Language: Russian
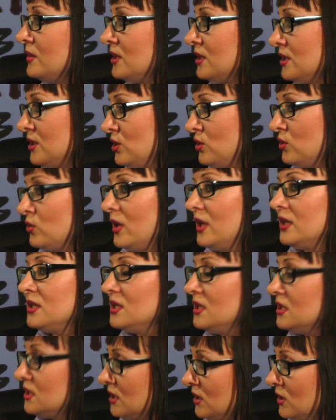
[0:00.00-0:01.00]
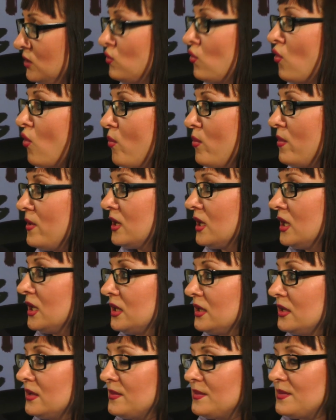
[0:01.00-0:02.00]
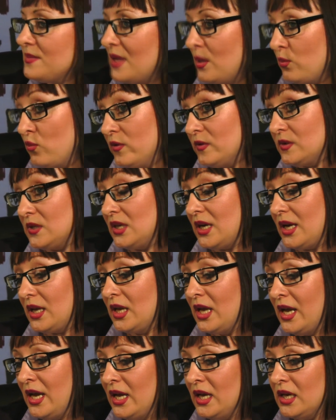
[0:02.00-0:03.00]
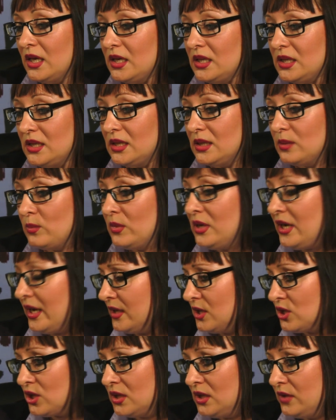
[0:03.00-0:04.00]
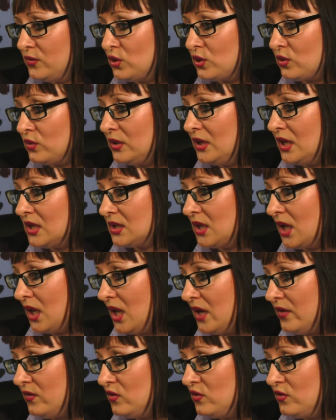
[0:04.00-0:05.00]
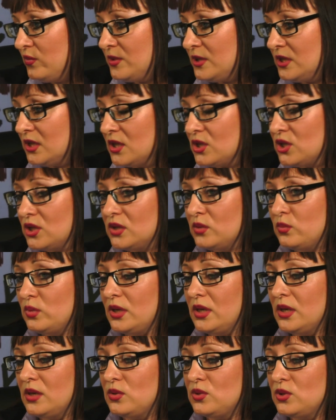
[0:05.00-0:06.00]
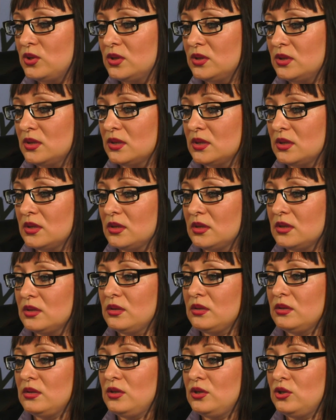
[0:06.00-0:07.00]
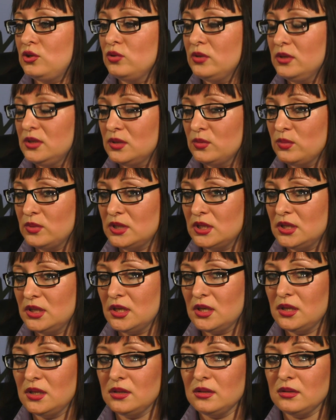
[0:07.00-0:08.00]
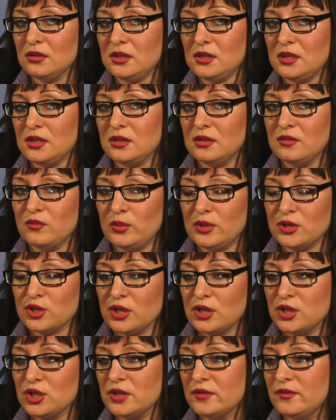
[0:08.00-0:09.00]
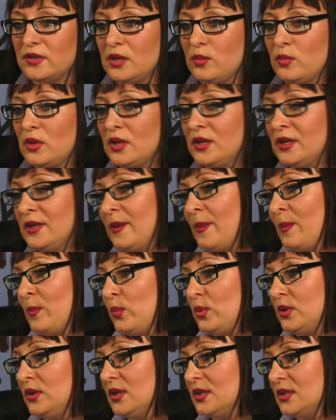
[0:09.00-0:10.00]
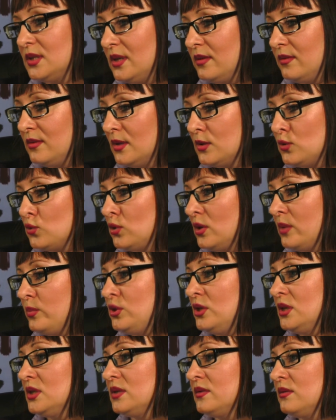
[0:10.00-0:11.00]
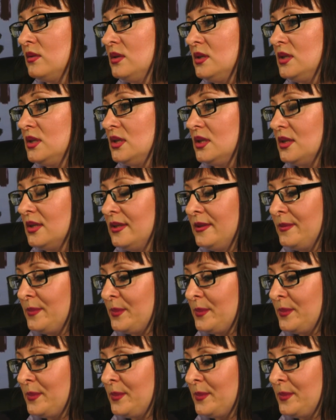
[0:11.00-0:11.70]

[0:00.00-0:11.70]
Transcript: ситуации целиком. Э, на мой взгляд. Э, мы, конечно, все равно не останавливаемся. Я сейчас собираюсь э, еще один материал в ближайшее время предоставить на суд общественности,